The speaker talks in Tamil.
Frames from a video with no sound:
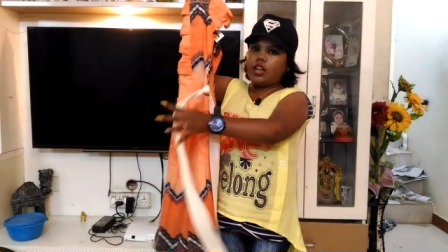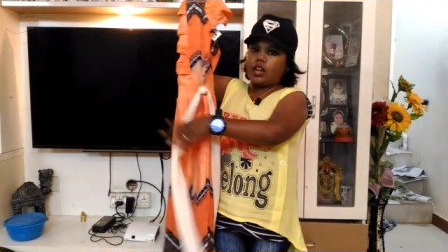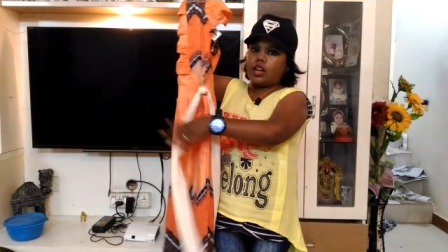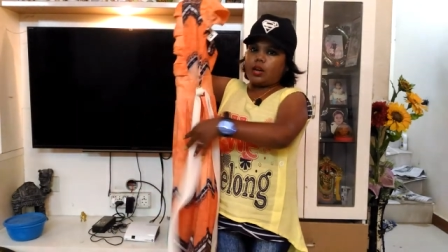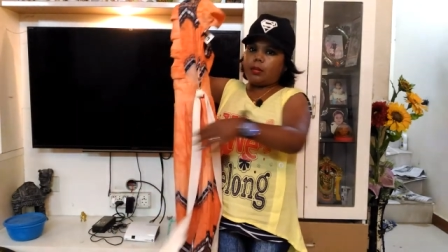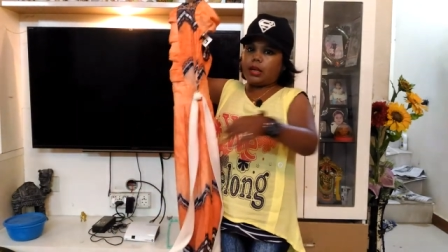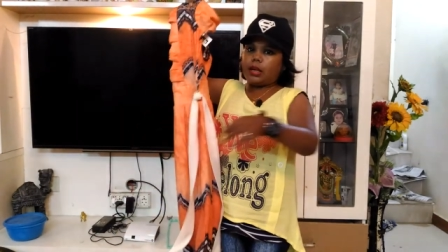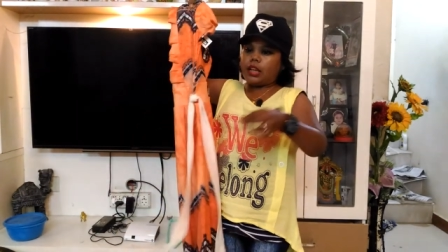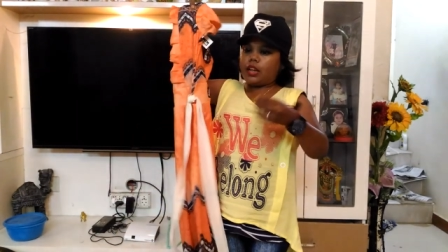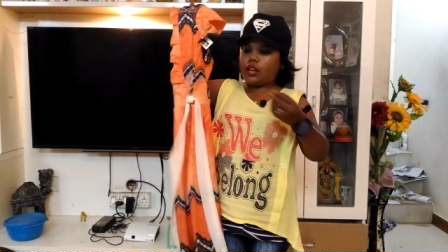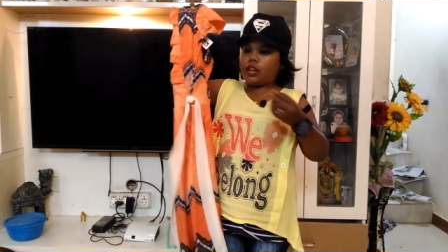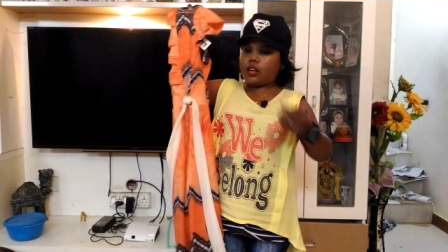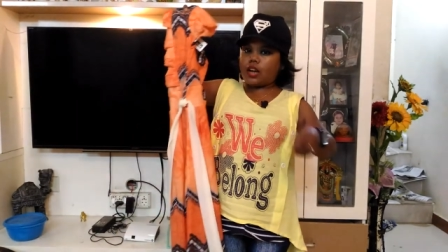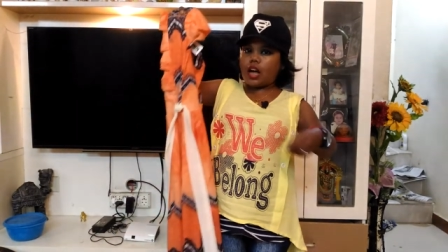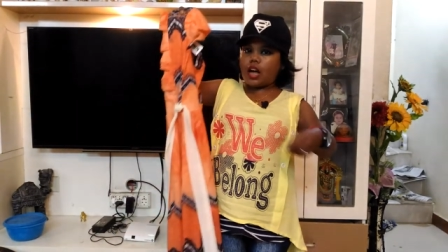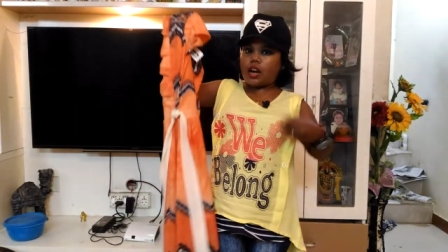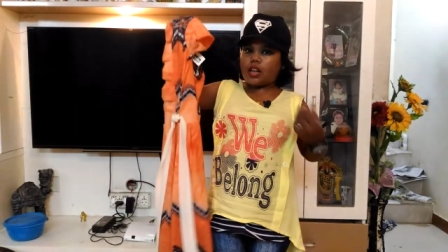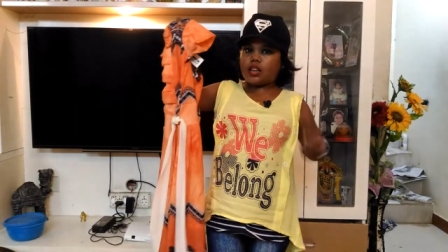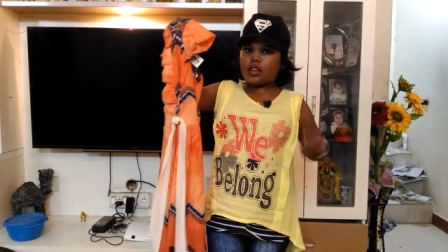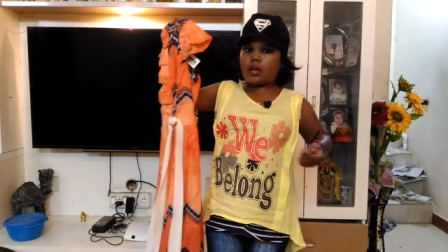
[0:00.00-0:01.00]
இப்படி
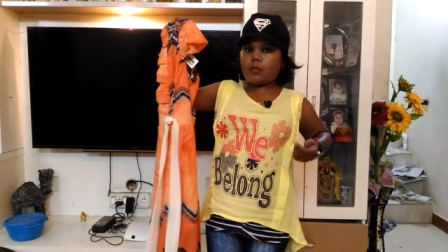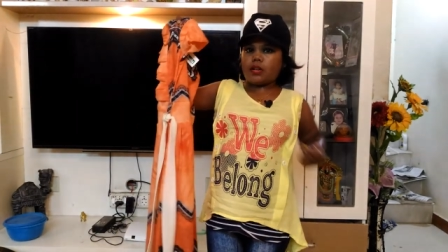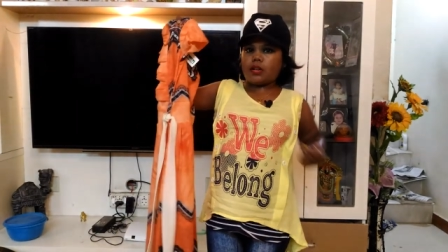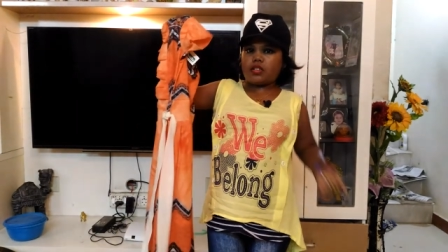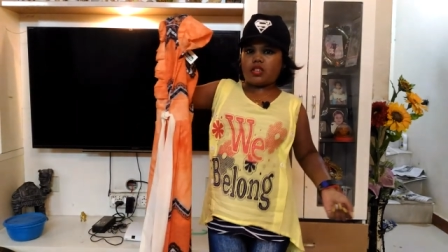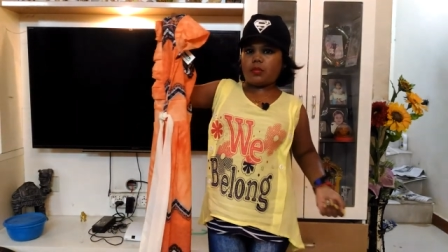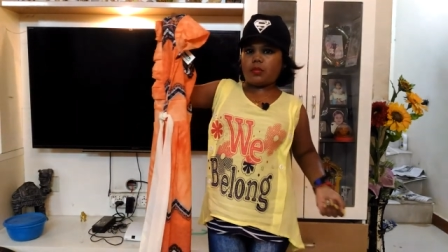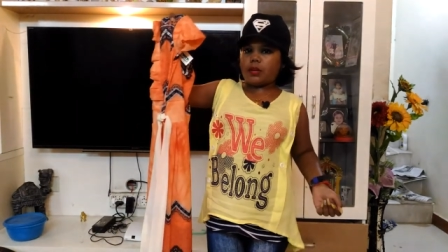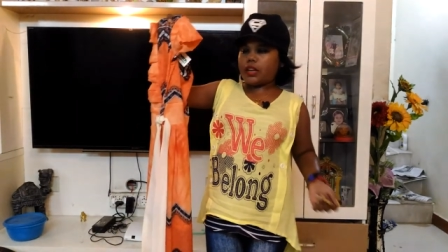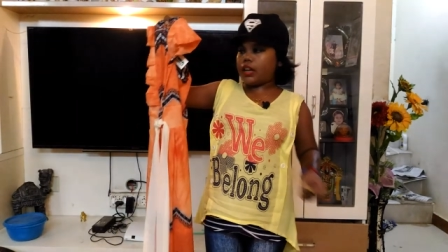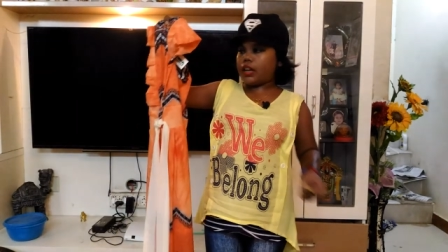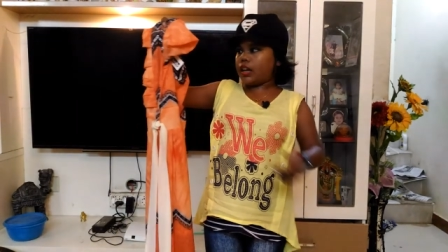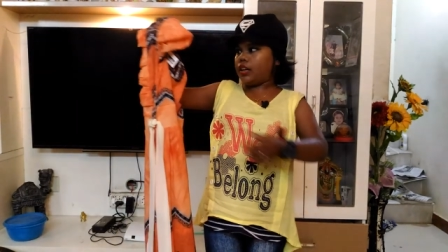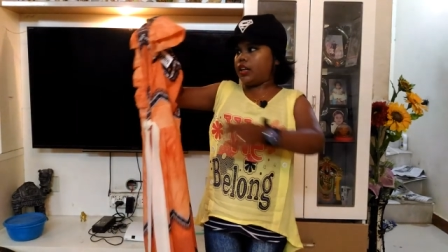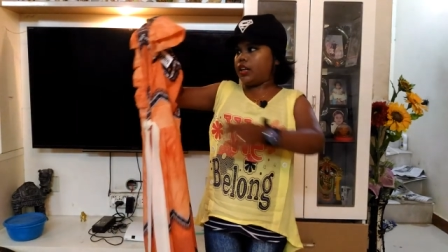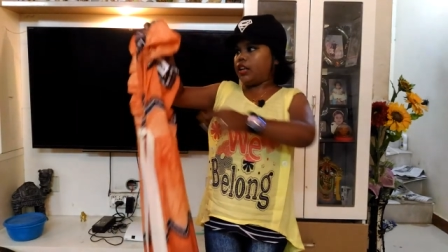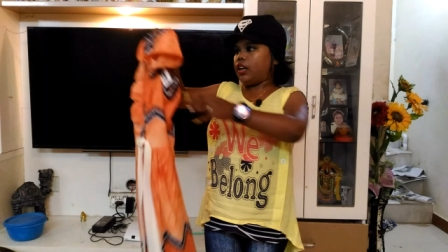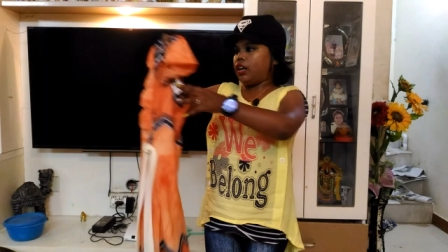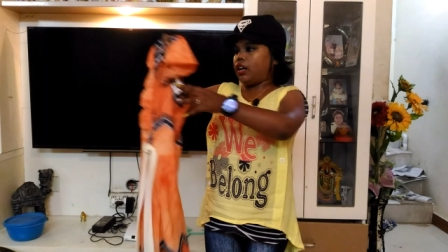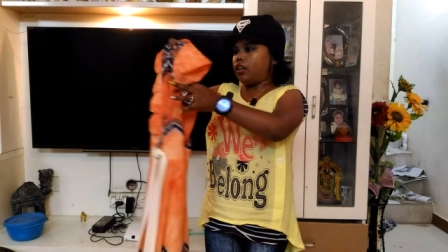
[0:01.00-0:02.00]
கராத்தே மாஸ்டர் மாதிரி
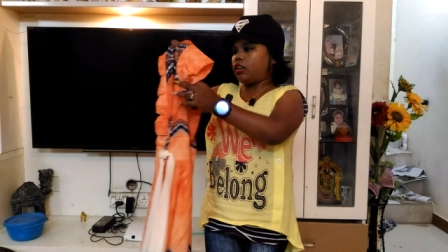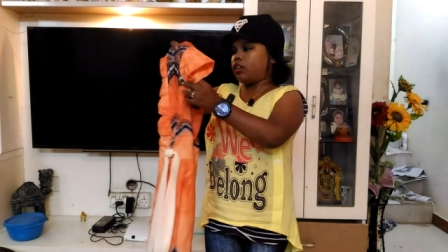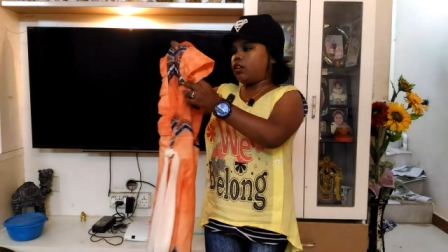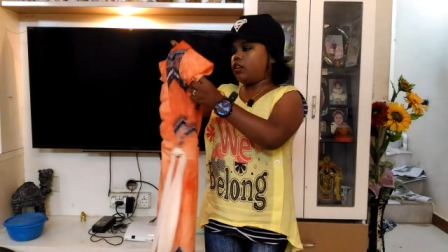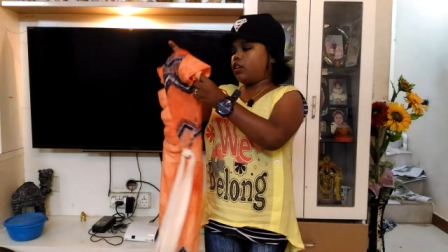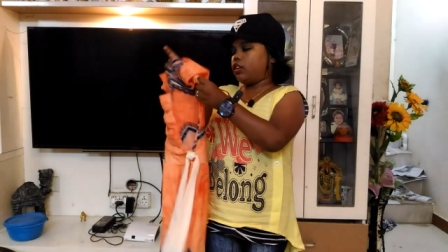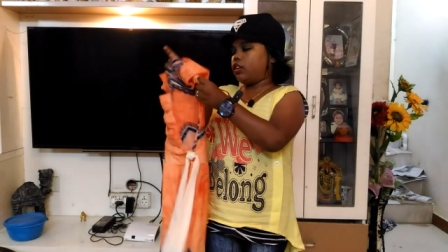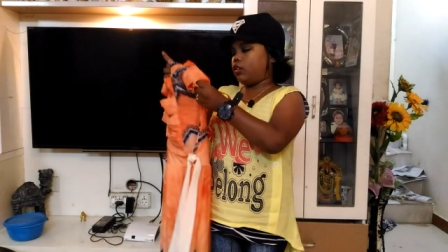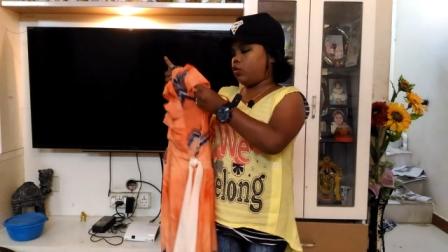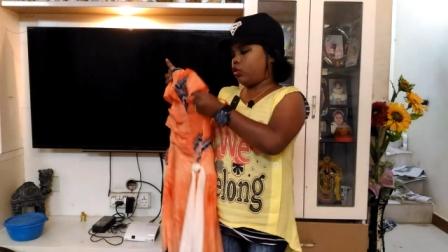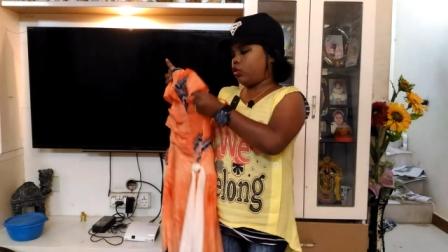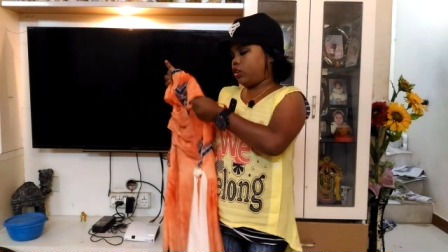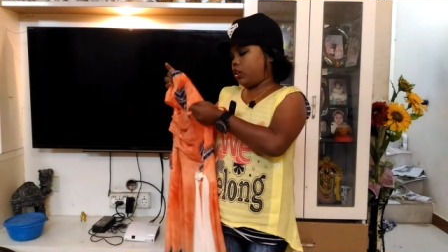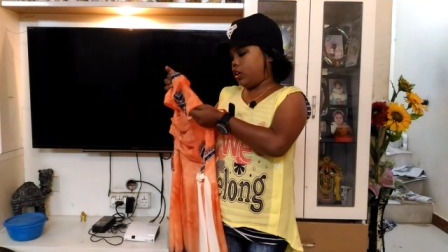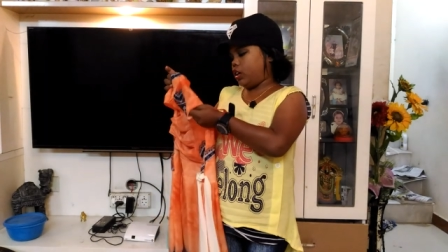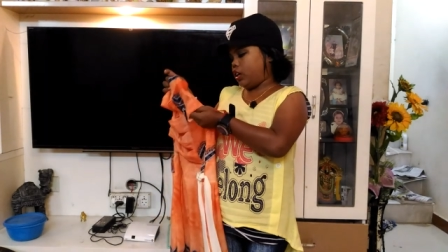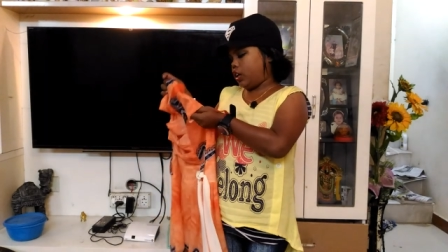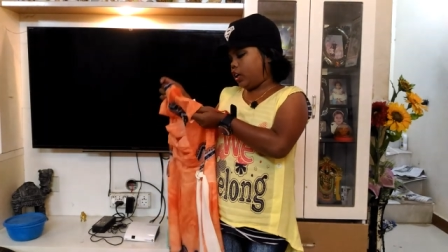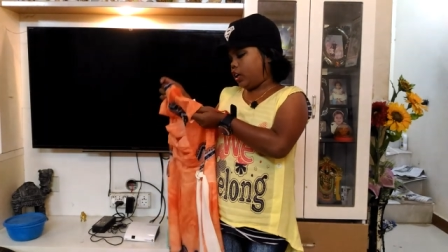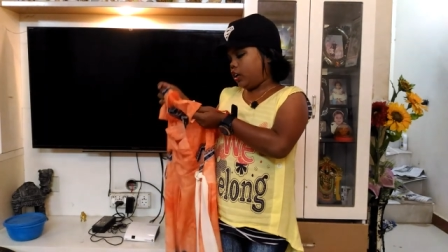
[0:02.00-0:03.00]
கட்டிக்கலாம் அது
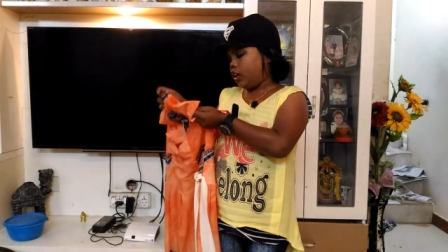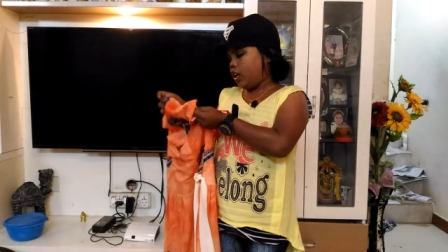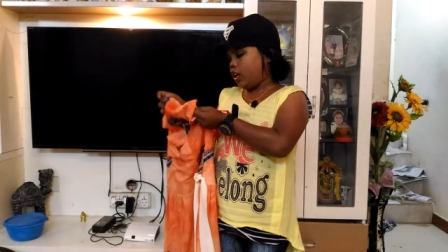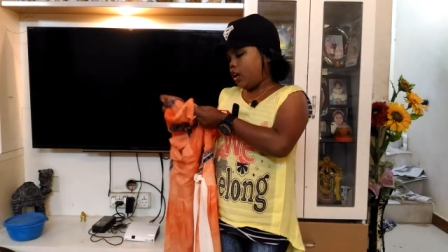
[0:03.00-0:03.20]
கொடுத்துருக்காங்க